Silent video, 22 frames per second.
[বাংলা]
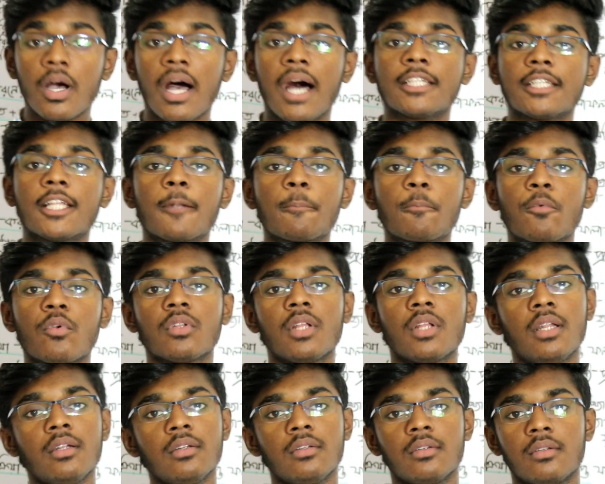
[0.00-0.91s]
আদান
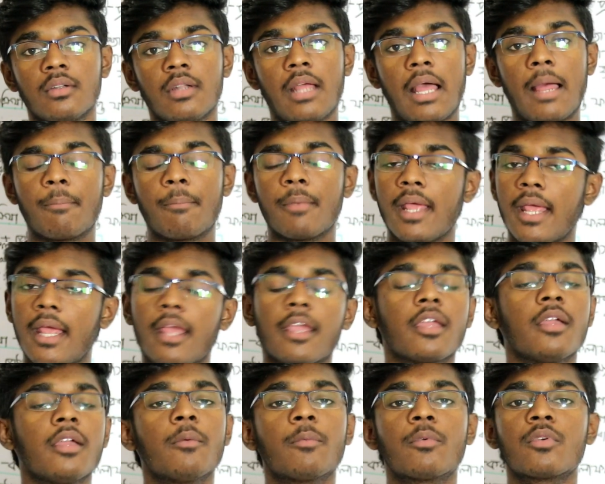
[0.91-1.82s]
প্রদান আমরা
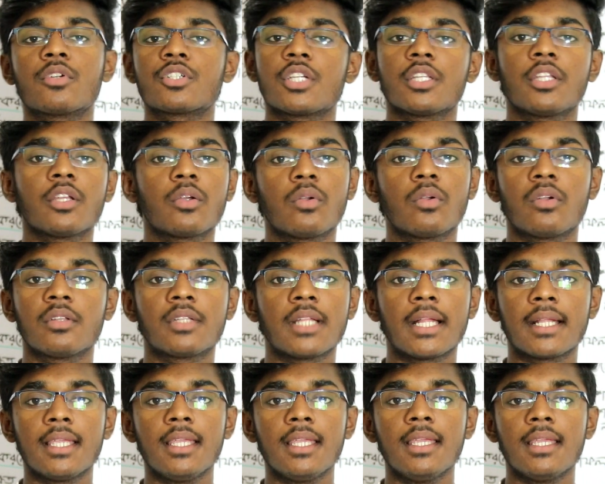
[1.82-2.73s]
একে অপরের সাথে করে
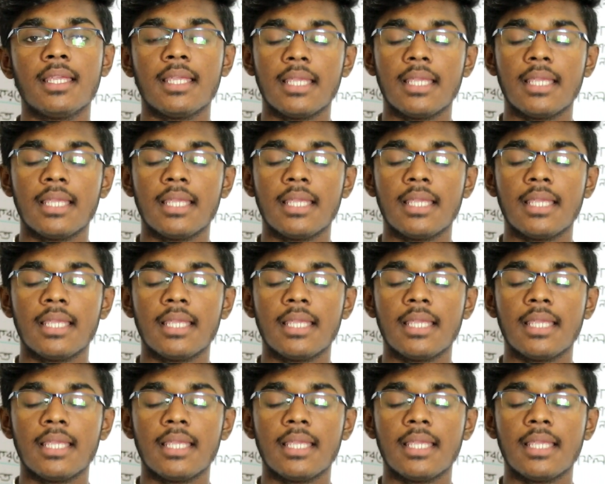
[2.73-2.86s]
থাকি